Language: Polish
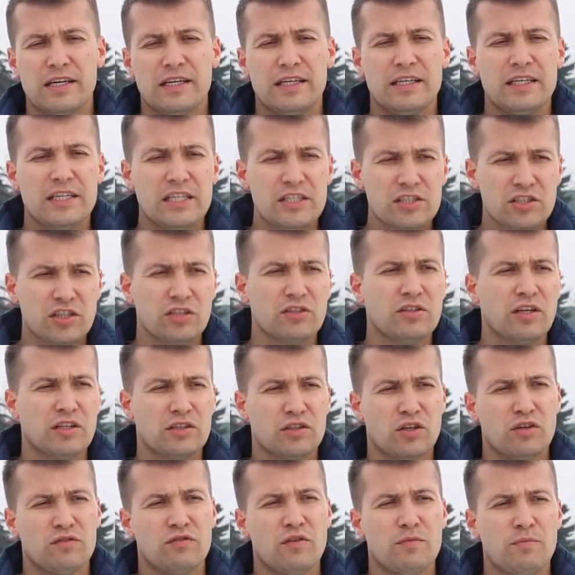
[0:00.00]
jeszcze
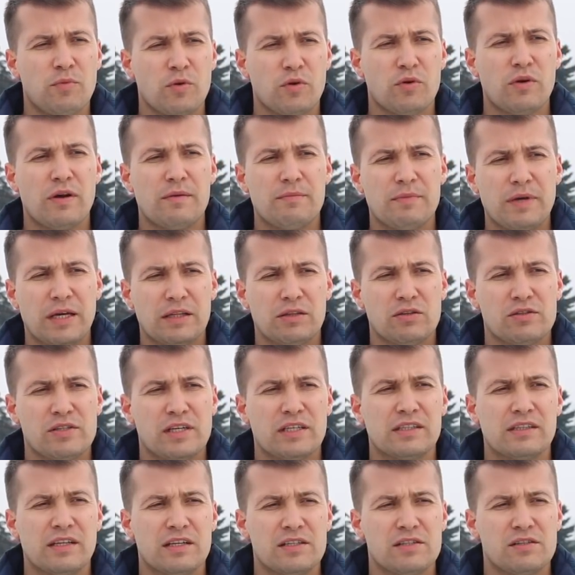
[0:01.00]
dodatkowo pogłębia to
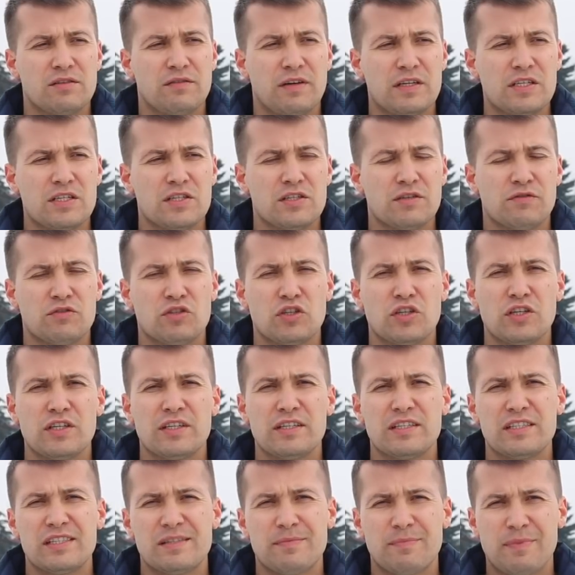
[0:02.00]
zainteresowanie
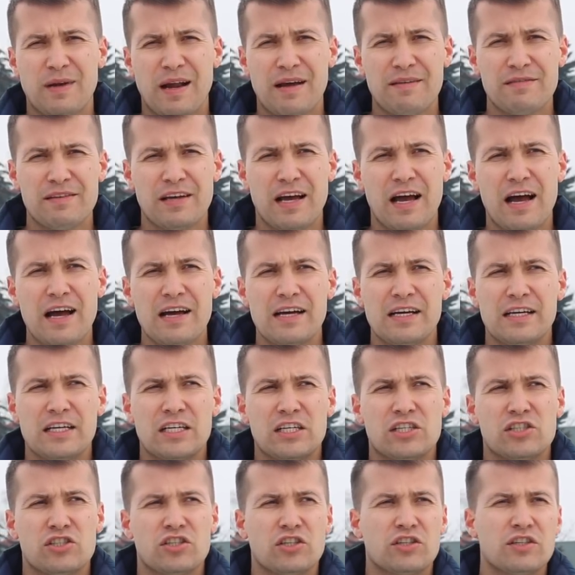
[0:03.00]
dziewczyny i sprawia,
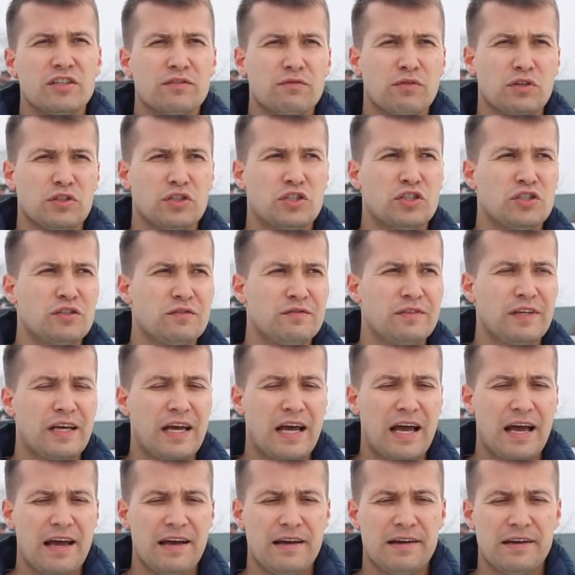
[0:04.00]
że ty
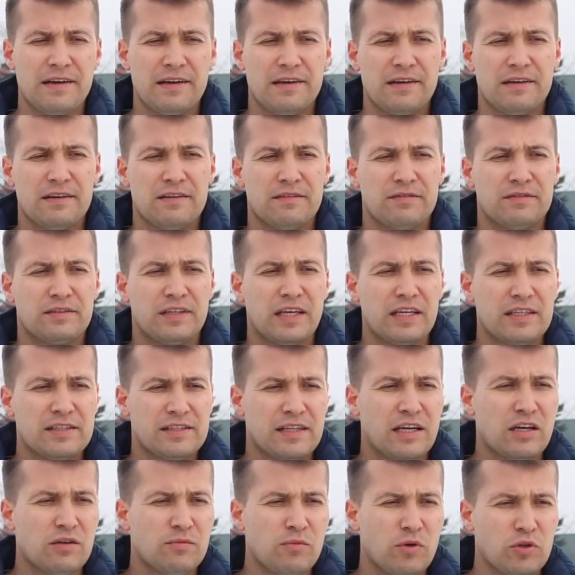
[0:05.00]
właściwie w tej
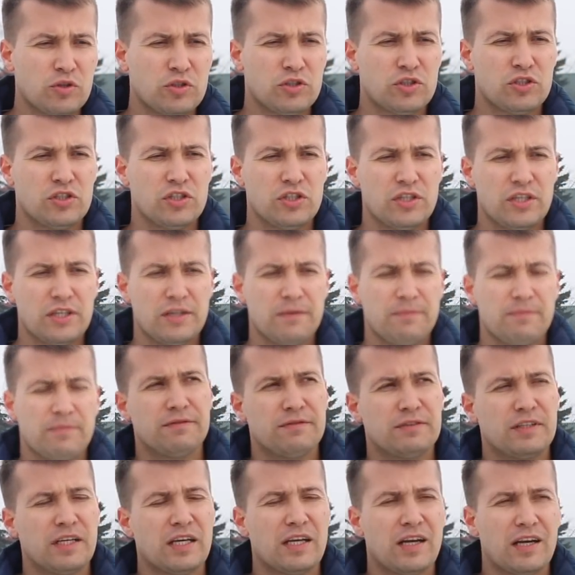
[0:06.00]
znajomości,
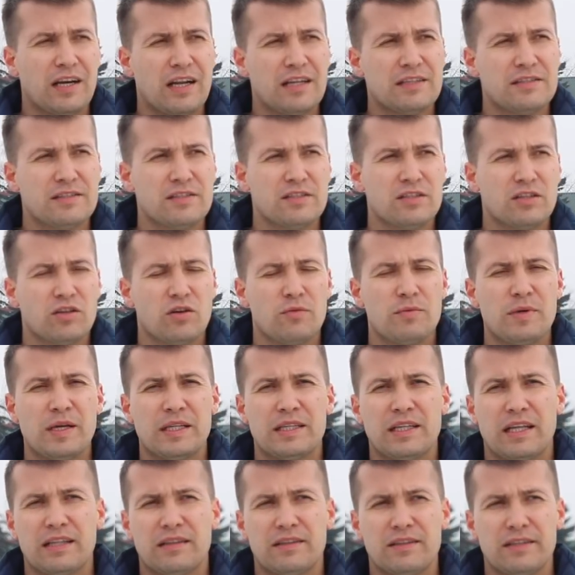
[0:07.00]
w tej relacji
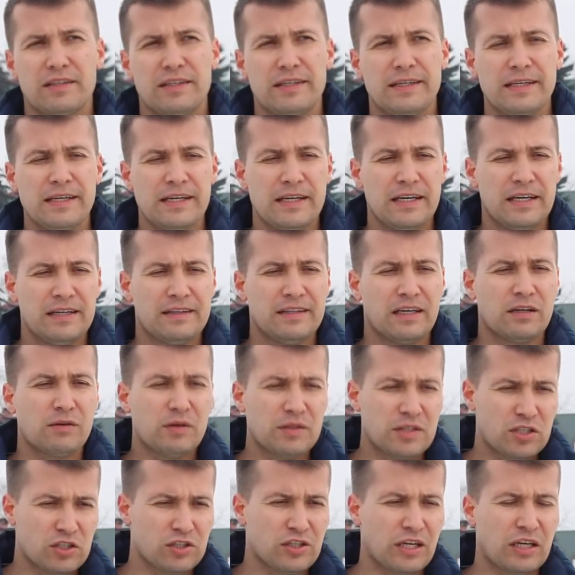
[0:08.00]
kobieta, ty
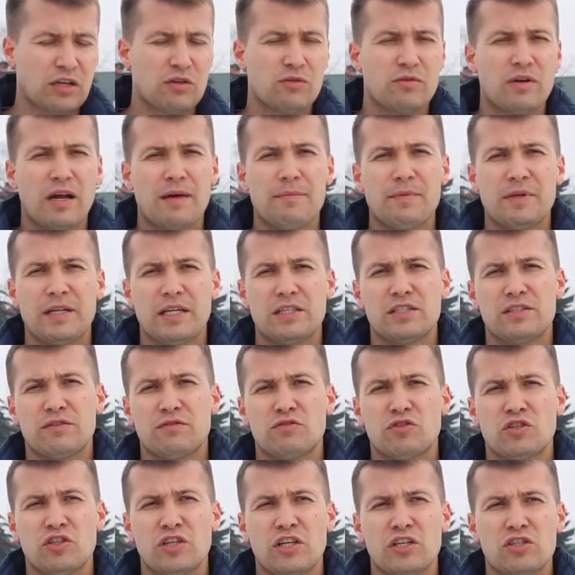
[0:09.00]
nakładasz taką ramę na
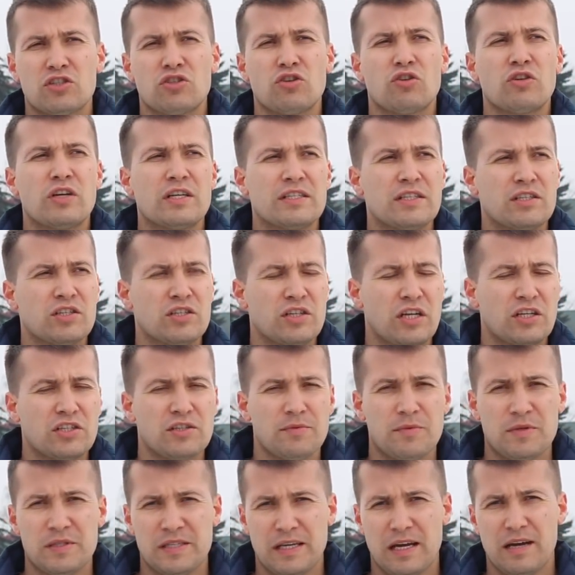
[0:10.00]
dziewczynę, że to ona zaczyna
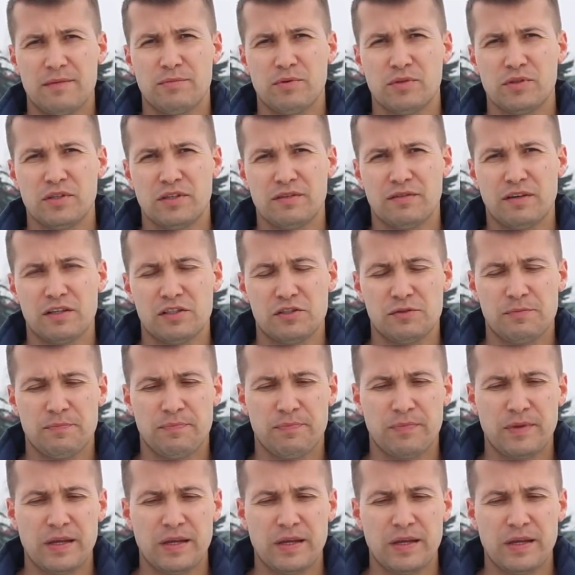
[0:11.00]
ciebie sama podrywać.